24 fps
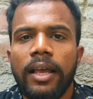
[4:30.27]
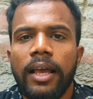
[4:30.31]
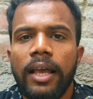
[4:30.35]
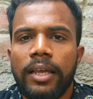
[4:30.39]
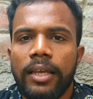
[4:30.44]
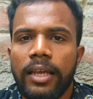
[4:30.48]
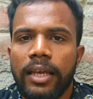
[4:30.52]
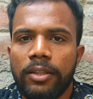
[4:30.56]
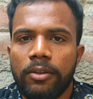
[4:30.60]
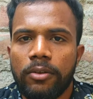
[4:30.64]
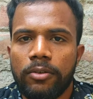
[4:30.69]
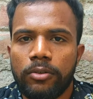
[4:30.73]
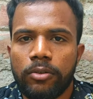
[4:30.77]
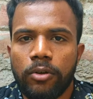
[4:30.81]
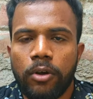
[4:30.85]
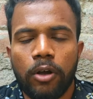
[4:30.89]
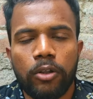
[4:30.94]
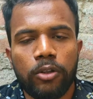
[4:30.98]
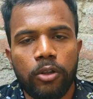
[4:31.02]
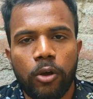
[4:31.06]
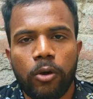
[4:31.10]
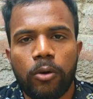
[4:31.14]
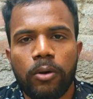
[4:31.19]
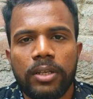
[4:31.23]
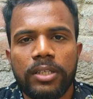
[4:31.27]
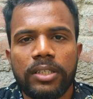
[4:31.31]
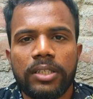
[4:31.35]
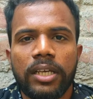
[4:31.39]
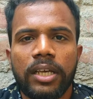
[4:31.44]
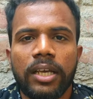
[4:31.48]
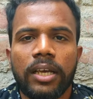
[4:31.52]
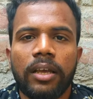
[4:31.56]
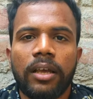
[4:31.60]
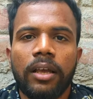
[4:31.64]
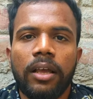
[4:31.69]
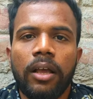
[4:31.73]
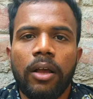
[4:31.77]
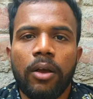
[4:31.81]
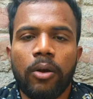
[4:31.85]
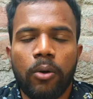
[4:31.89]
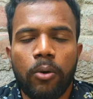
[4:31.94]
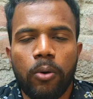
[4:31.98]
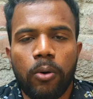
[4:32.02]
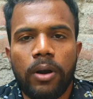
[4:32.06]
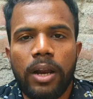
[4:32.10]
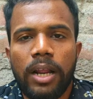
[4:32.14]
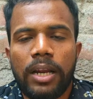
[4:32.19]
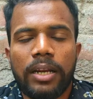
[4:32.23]
या दोस्तों हथौड़े हाँ, से
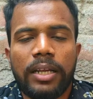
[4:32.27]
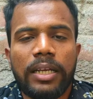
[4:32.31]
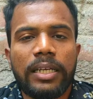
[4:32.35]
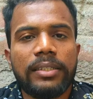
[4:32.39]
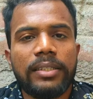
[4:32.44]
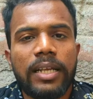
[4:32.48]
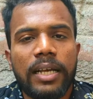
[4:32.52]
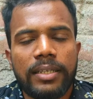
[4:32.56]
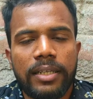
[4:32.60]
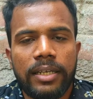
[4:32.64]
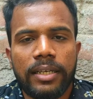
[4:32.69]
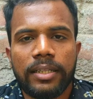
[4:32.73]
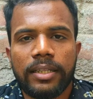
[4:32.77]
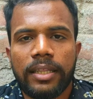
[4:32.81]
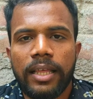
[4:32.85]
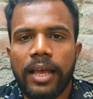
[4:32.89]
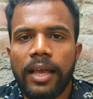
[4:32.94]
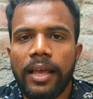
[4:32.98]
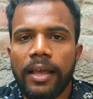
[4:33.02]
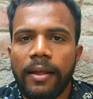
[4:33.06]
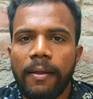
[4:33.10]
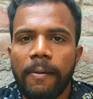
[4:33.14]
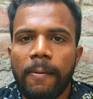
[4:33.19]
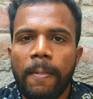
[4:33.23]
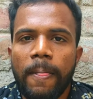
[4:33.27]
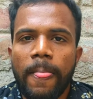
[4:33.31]
खोला नहीं जा सकता है